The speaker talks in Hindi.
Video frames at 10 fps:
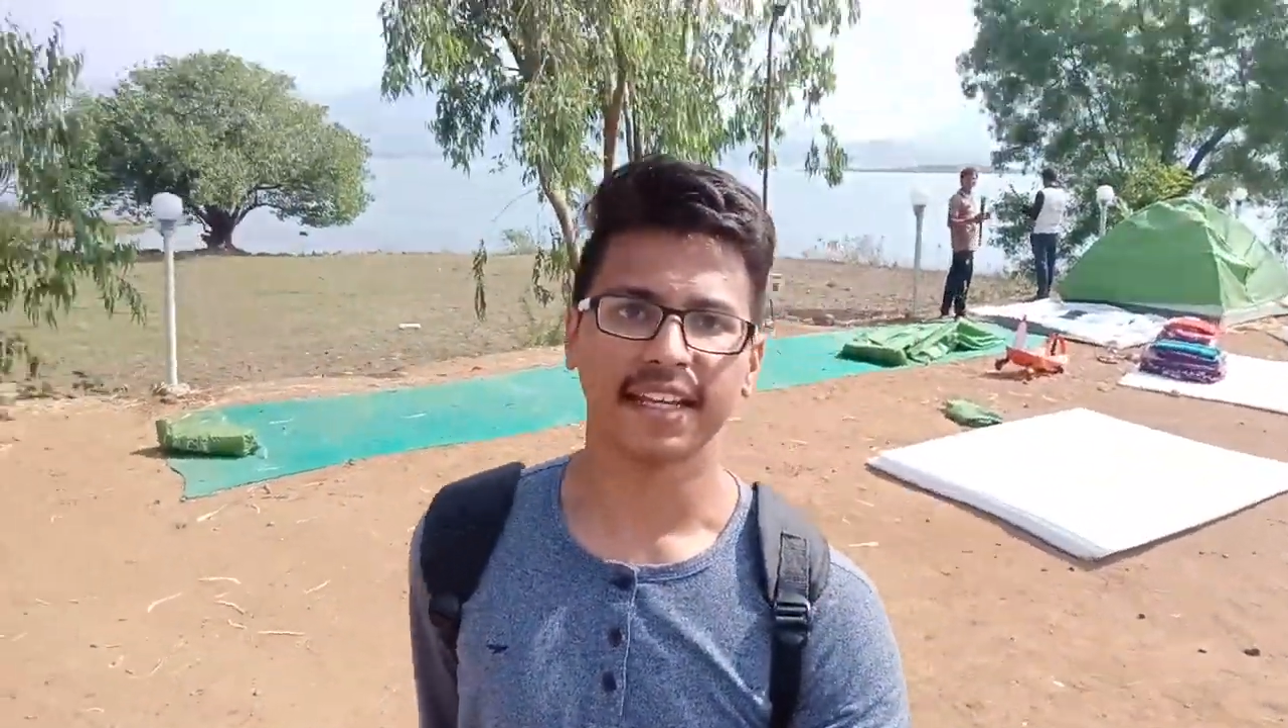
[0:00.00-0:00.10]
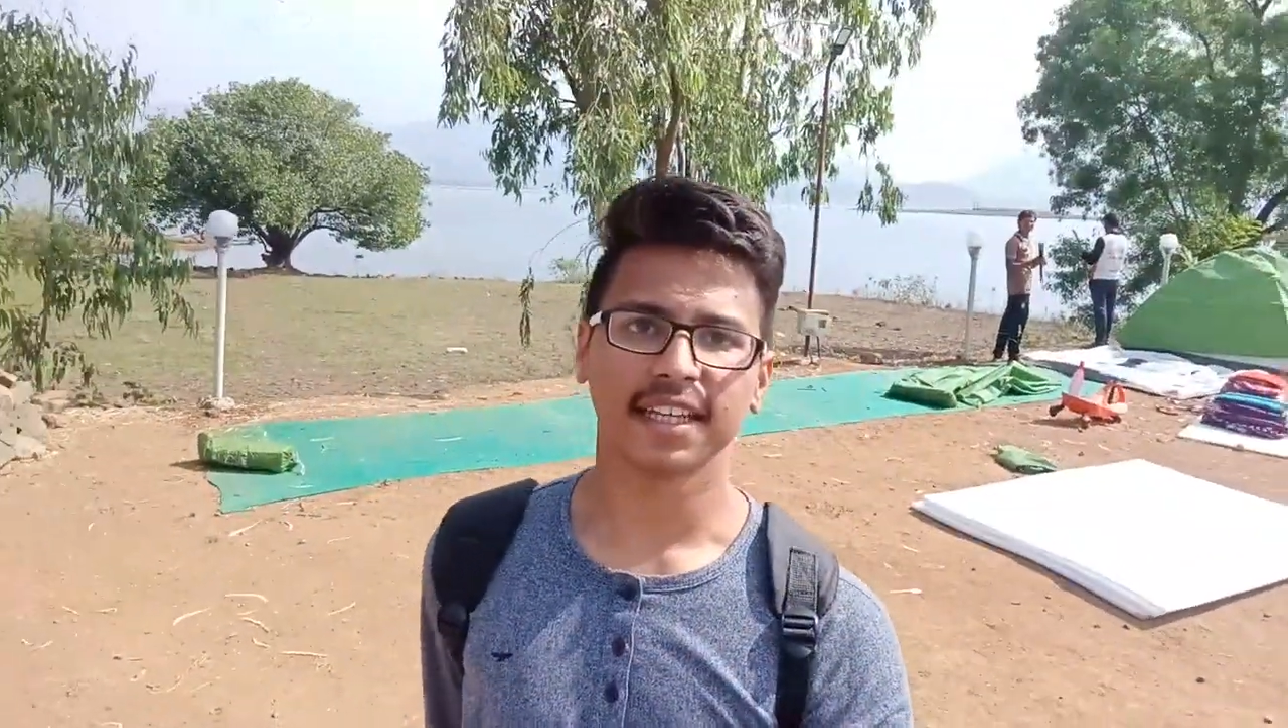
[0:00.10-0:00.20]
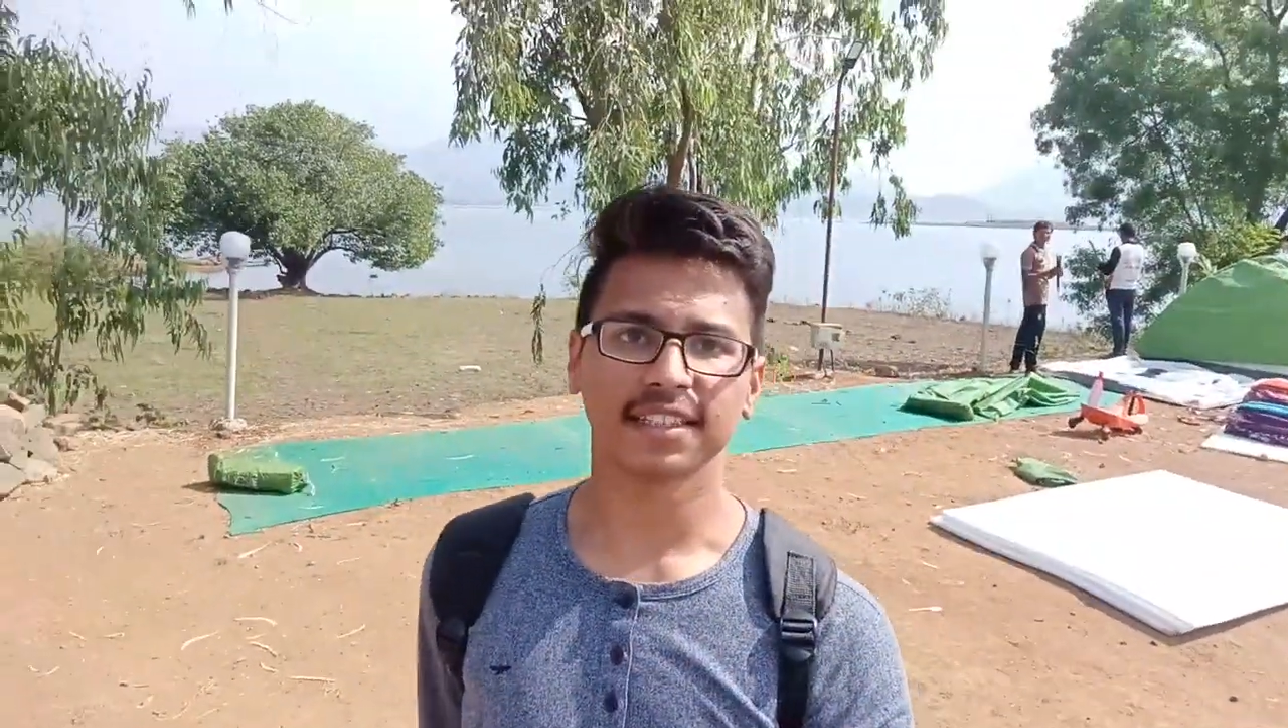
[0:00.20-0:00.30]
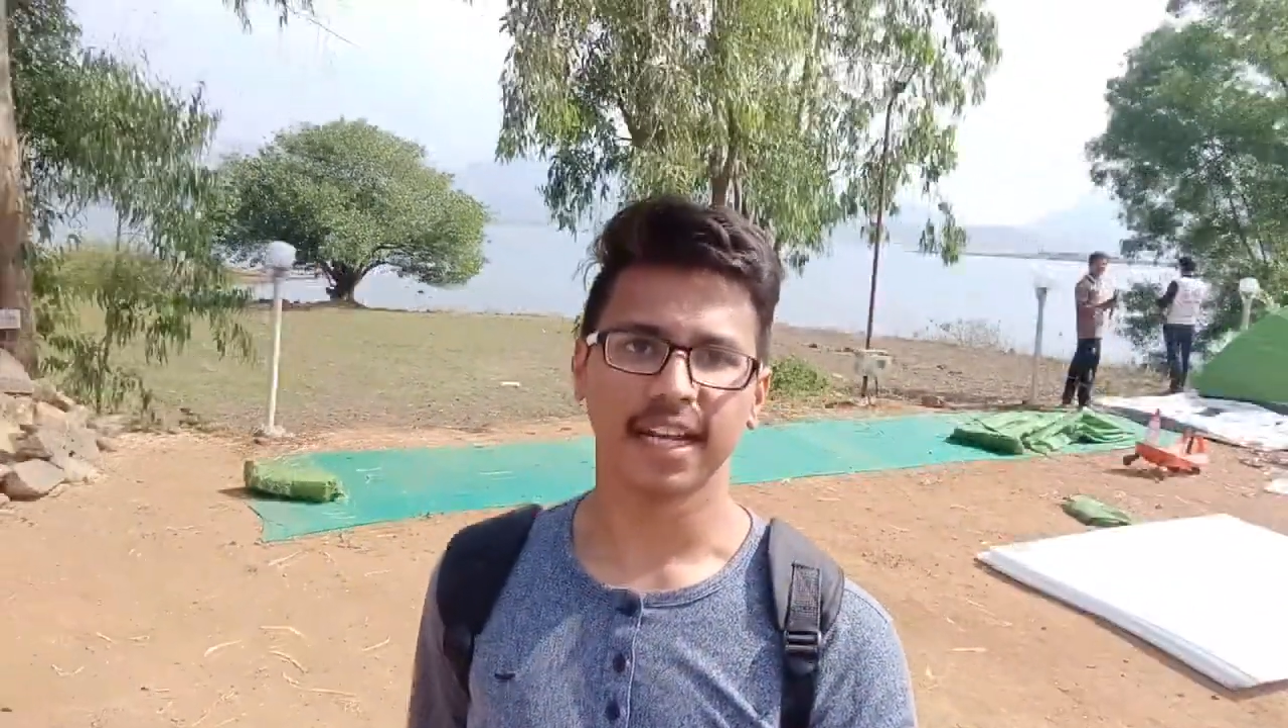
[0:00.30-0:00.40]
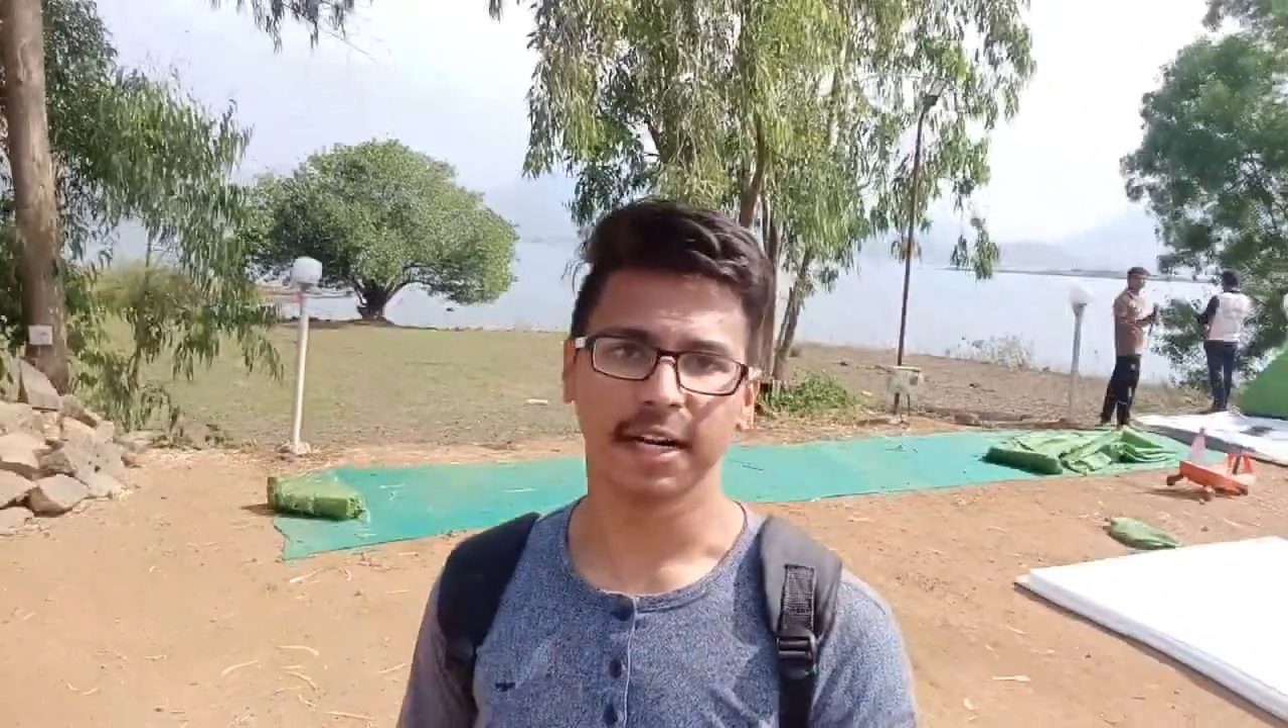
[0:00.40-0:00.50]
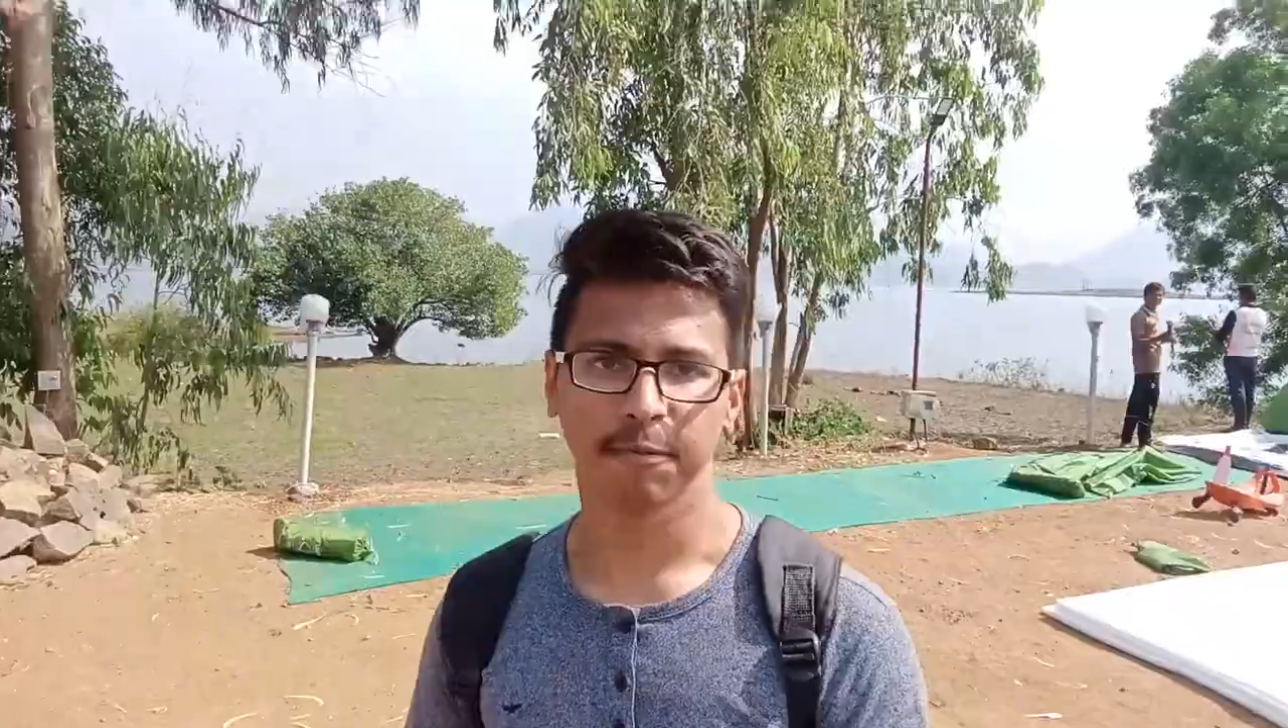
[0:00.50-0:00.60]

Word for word: के साइड